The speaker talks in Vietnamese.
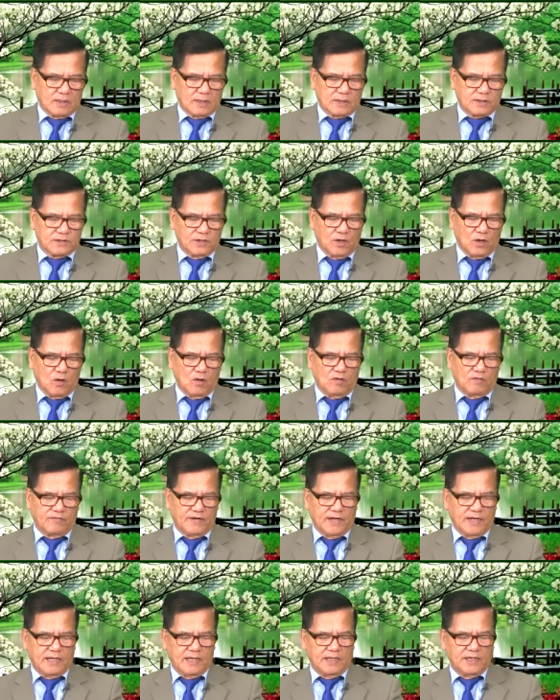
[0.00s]
Nhiều
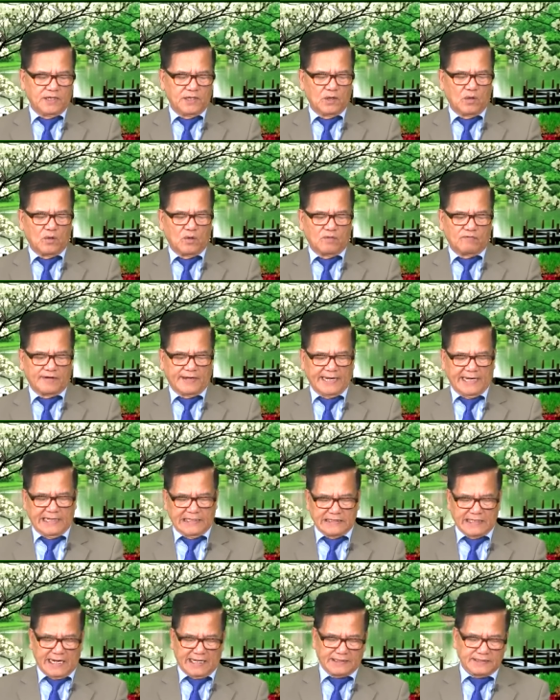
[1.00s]
video và
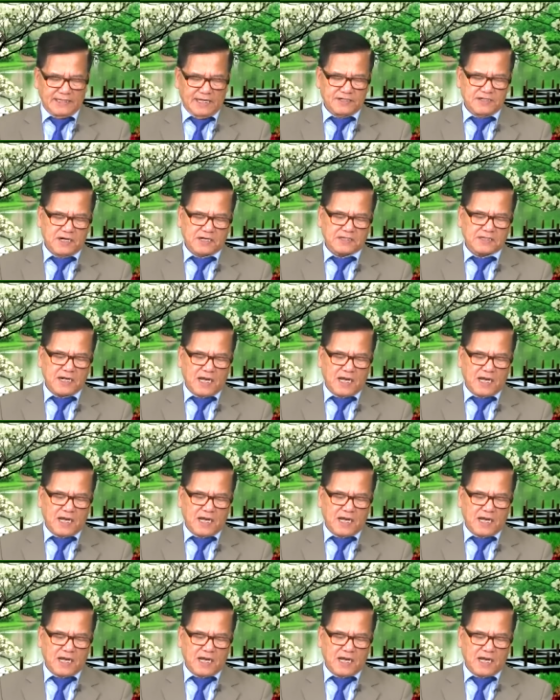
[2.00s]
hình ảnh đã được